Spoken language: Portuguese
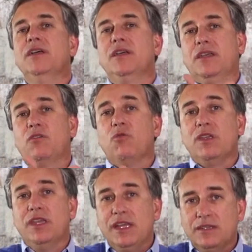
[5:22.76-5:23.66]
que
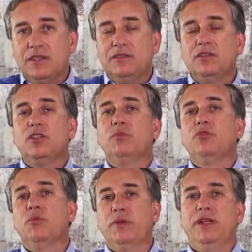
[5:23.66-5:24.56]
conheça esse tipo
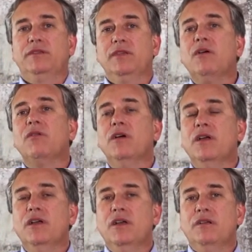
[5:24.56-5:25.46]
de operação,
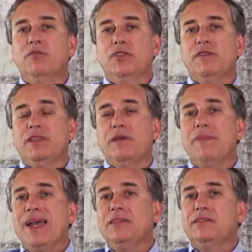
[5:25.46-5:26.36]
você vai ter
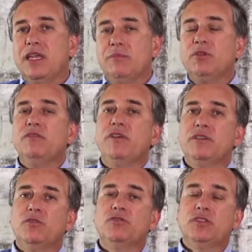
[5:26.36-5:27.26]
mais tempo de
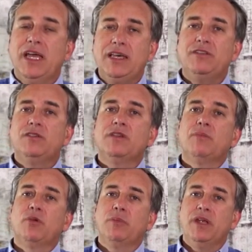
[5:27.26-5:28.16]
fazer os testes
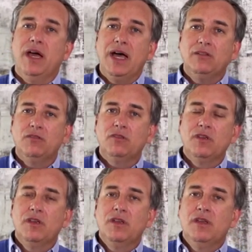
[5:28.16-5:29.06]
apropriados,
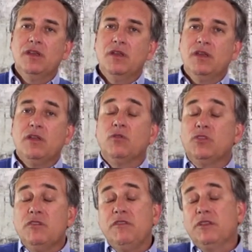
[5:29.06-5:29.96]

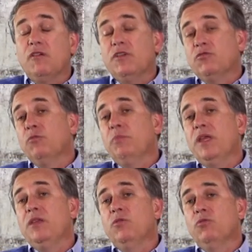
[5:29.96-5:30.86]
inclusive talvez num
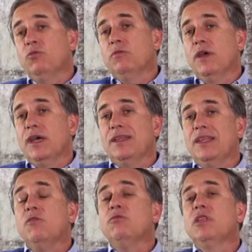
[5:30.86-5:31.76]
período é,
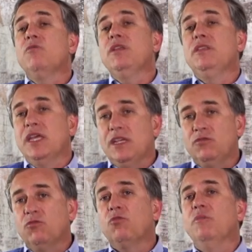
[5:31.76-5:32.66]
não tão
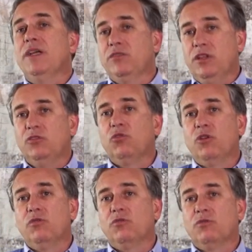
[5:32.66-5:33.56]
intenso do comércio
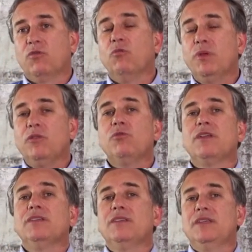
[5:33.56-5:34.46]
eletrônico, algum período
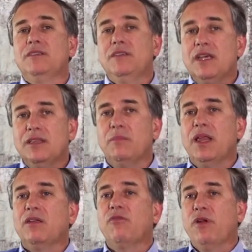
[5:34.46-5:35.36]
que anteceda
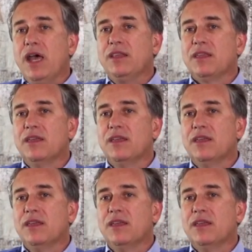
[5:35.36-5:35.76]
Black Friday,